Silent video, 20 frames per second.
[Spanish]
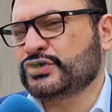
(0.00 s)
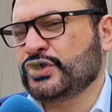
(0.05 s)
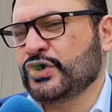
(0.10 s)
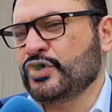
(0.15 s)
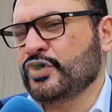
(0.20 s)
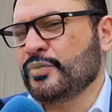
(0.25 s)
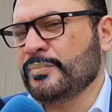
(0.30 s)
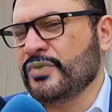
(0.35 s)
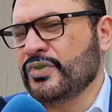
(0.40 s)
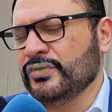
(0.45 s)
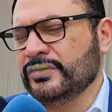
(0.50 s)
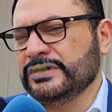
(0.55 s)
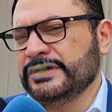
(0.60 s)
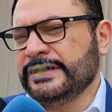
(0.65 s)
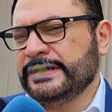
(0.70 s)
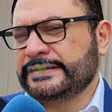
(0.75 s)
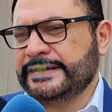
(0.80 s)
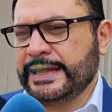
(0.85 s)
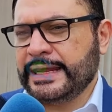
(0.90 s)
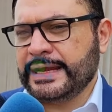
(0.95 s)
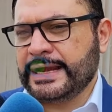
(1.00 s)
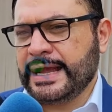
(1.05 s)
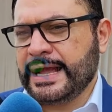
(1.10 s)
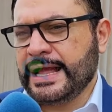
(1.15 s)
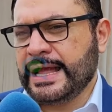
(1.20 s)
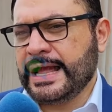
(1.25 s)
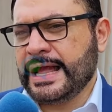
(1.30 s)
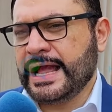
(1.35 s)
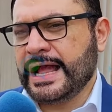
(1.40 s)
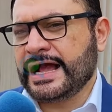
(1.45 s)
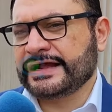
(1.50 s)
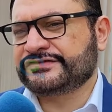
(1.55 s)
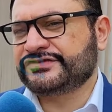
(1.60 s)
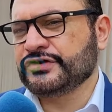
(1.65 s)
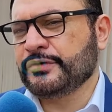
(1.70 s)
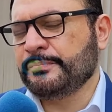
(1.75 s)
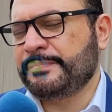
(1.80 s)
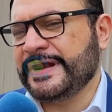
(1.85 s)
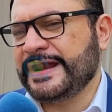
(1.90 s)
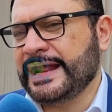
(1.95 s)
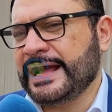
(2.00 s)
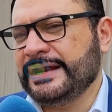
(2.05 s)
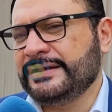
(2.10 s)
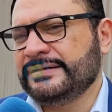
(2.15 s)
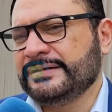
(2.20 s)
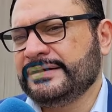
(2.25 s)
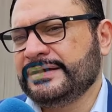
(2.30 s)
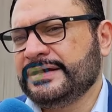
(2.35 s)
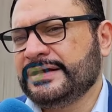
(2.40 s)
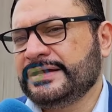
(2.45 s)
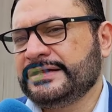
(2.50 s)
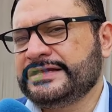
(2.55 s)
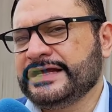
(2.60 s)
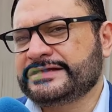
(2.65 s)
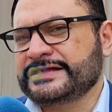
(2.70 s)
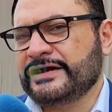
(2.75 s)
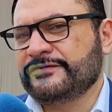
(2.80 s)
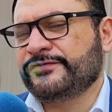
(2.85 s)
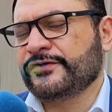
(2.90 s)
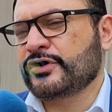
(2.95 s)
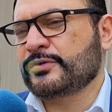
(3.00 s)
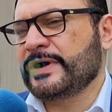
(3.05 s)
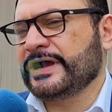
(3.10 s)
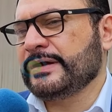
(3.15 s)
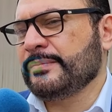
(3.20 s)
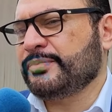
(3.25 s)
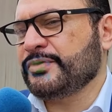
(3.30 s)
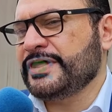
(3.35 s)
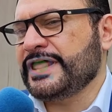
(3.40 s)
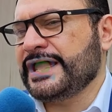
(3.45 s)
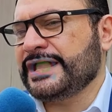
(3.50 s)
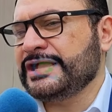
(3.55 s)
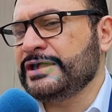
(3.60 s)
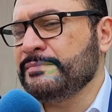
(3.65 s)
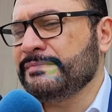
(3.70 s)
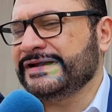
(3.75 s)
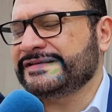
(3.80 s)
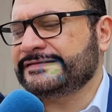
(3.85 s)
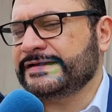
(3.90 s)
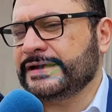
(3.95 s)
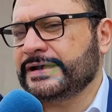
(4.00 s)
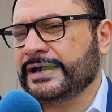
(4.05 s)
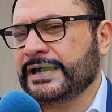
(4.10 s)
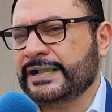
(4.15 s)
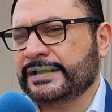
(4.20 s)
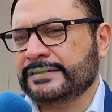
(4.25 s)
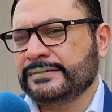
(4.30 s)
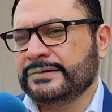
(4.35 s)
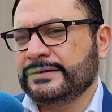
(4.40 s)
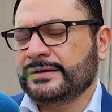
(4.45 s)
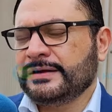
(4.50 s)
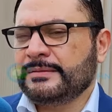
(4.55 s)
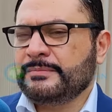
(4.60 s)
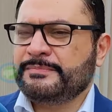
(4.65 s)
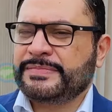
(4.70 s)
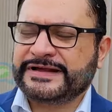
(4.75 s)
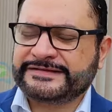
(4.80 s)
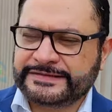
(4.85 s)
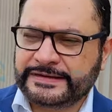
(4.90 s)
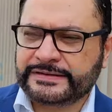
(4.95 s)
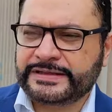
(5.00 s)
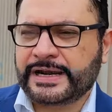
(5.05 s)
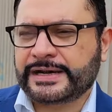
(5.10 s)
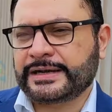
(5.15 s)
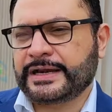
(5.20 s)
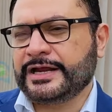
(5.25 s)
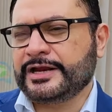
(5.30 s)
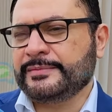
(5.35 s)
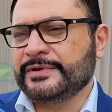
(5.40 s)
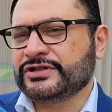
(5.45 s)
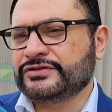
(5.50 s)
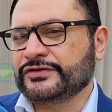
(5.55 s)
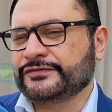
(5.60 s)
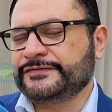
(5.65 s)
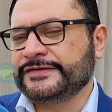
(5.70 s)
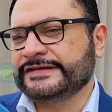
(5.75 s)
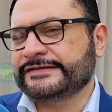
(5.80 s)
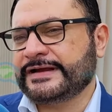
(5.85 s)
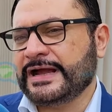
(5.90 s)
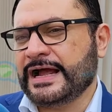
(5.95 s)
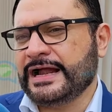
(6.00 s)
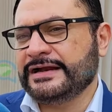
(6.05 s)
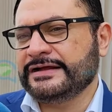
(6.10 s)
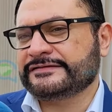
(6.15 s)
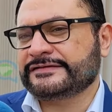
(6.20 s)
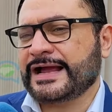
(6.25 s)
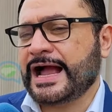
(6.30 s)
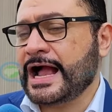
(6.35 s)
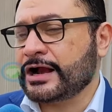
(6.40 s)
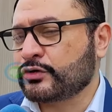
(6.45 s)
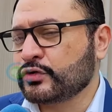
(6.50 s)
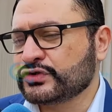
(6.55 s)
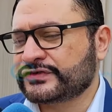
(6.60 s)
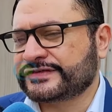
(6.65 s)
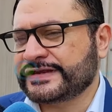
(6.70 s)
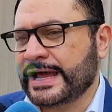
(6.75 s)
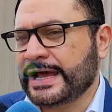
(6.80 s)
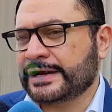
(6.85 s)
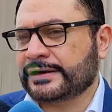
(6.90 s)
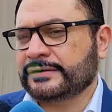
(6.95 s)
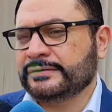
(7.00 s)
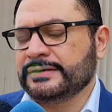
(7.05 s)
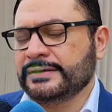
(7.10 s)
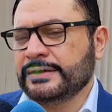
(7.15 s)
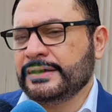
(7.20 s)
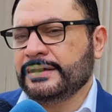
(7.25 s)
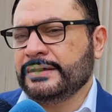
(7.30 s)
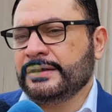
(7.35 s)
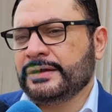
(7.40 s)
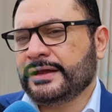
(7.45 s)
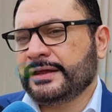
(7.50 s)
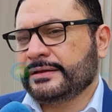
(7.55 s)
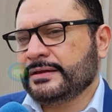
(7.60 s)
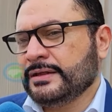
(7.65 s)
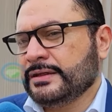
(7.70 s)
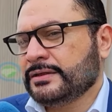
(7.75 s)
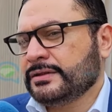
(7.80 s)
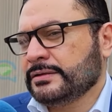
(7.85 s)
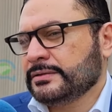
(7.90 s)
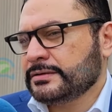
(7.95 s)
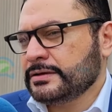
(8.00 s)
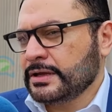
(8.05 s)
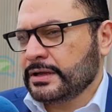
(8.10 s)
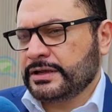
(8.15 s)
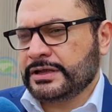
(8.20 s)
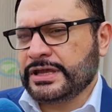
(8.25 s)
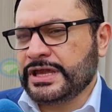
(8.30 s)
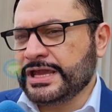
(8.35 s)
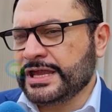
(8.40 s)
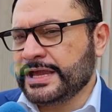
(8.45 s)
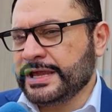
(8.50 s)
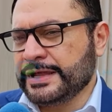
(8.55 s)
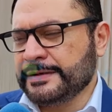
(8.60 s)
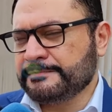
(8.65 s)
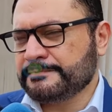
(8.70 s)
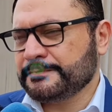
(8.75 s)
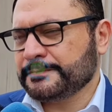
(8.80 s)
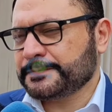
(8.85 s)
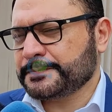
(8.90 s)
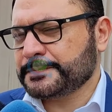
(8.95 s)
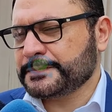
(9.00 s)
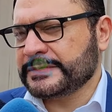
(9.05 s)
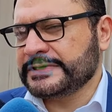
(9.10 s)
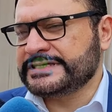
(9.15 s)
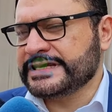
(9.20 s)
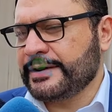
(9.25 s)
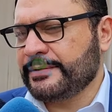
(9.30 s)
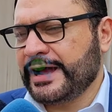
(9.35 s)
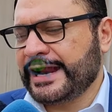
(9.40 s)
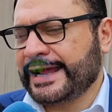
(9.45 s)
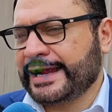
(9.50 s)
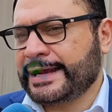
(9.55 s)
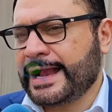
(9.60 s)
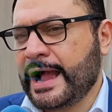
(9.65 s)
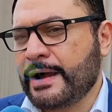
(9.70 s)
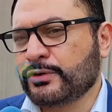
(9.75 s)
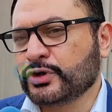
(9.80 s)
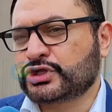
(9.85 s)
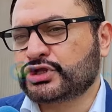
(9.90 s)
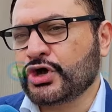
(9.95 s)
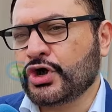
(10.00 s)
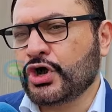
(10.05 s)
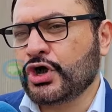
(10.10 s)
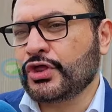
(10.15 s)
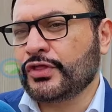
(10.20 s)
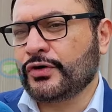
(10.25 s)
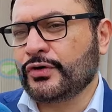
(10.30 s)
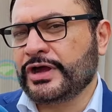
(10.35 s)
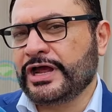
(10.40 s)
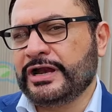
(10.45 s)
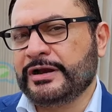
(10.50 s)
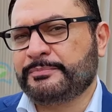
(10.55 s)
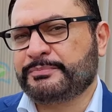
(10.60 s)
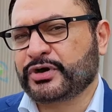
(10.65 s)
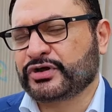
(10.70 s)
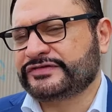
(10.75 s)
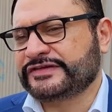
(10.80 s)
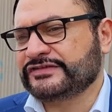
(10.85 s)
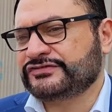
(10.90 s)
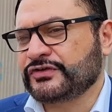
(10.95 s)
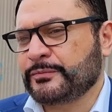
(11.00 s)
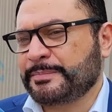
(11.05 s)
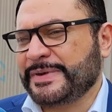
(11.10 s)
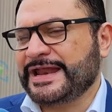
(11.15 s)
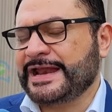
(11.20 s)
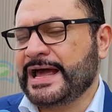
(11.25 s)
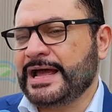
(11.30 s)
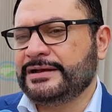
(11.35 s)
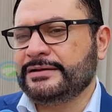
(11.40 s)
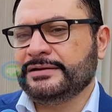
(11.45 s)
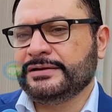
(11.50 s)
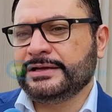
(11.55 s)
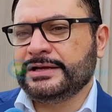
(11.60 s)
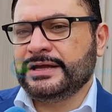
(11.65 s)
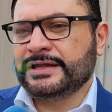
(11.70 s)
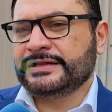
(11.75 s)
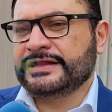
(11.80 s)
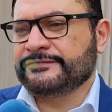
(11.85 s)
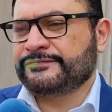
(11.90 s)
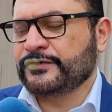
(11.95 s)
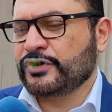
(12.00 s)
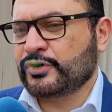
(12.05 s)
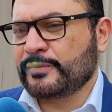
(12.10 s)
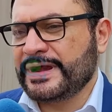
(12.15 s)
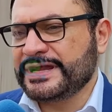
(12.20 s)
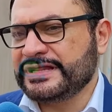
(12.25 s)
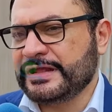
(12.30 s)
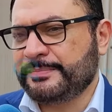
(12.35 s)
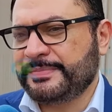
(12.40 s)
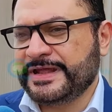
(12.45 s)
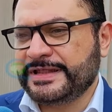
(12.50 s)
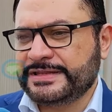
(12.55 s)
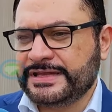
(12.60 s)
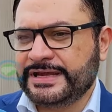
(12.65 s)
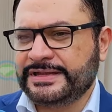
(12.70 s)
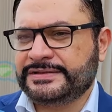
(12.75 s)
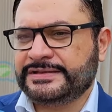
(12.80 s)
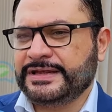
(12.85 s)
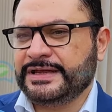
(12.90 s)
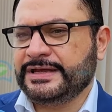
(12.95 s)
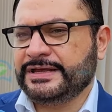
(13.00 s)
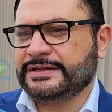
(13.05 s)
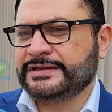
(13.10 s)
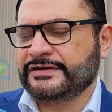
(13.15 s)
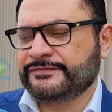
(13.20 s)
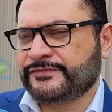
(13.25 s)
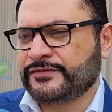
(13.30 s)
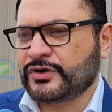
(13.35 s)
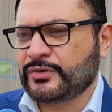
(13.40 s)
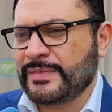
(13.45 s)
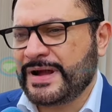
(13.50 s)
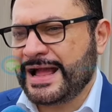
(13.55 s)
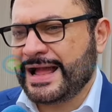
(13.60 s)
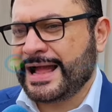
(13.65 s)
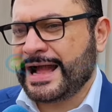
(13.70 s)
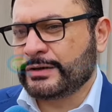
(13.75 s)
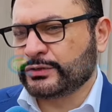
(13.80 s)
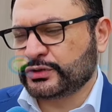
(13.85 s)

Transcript: autónomo tenga acción penal de tal forma que pueda investigar, presentar requerimientos fiscales, acusar y llevar a cabo todo el proceso penal de forma independiente, de forma